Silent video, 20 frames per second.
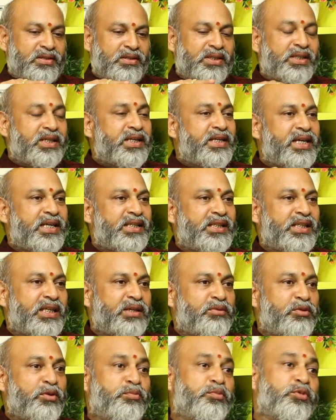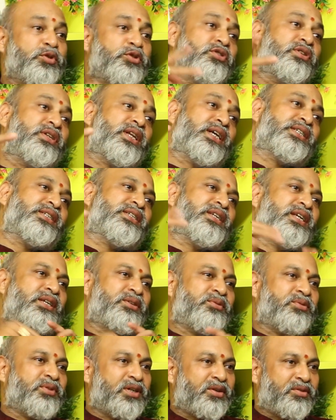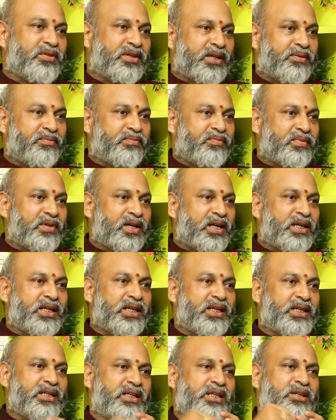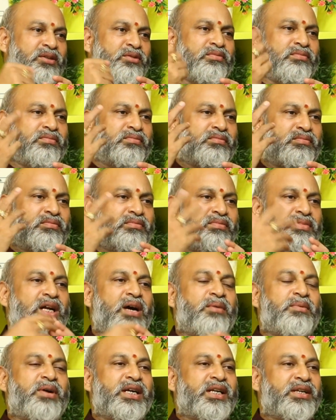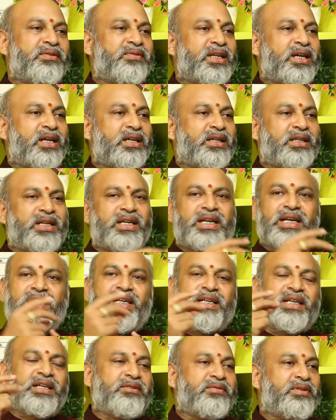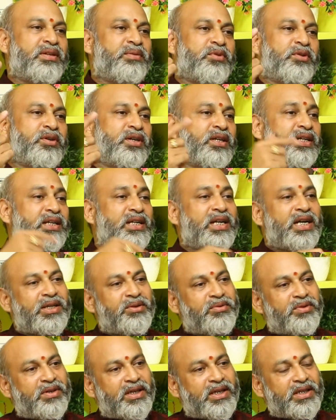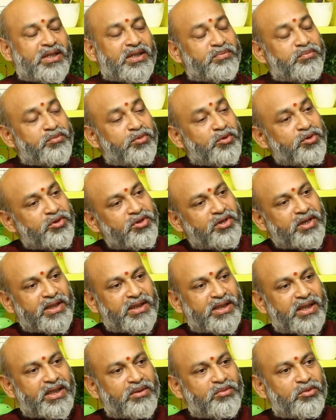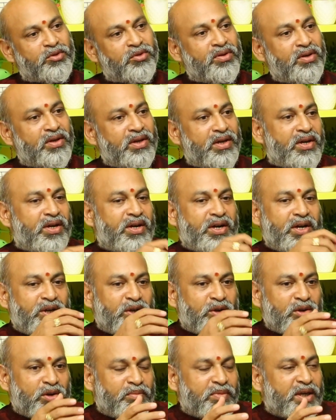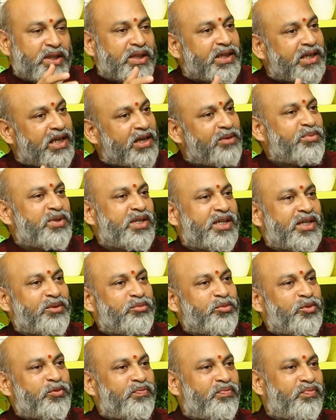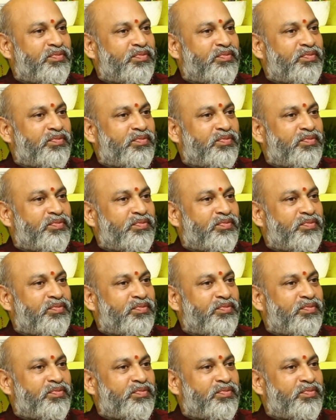స్త్రీ అయితేనేమో పురుషుడి లక్షణాలు ఎక్కువగా ఉంటాయి అంటే నేను నా మాట వినాలి నేను ఎక్కడికైనా వెళ్ళిపోగలను ఇలాంటివి ఉంటాయి పురుషుడైతేనేమో ఇంట్లో మదర్కి హెల్ప్ చేయడము